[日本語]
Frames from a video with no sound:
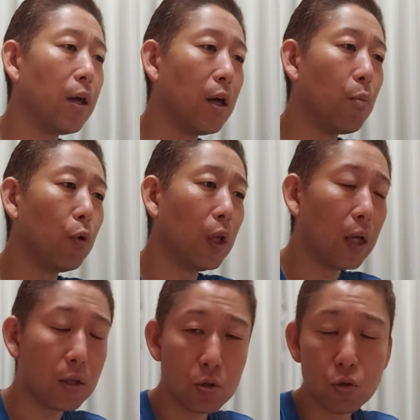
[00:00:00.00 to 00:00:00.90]
えー、もう
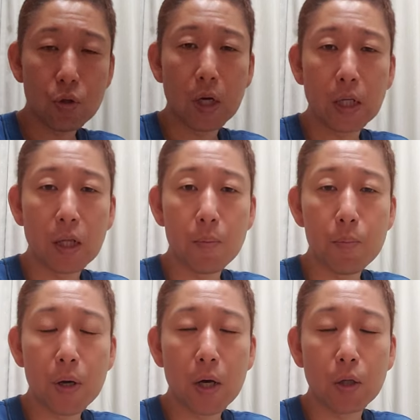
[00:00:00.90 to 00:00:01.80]
何十回
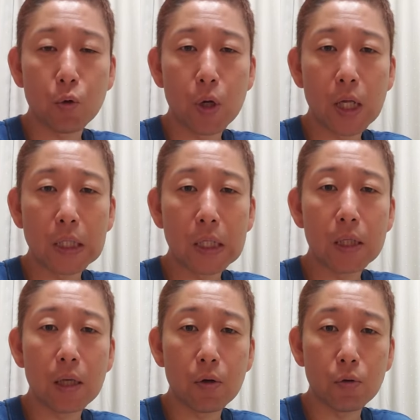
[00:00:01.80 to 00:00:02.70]
何百回とこうやって
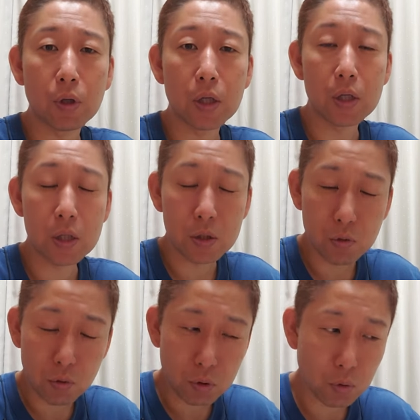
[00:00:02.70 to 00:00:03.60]
きているので非
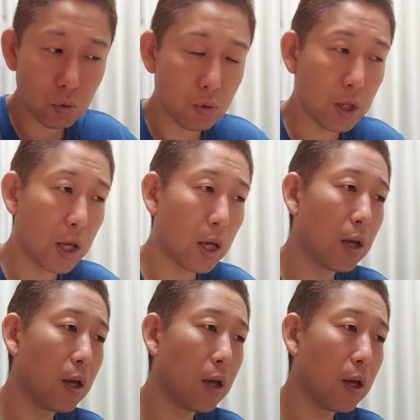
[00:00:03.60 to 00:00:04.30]
常にこのね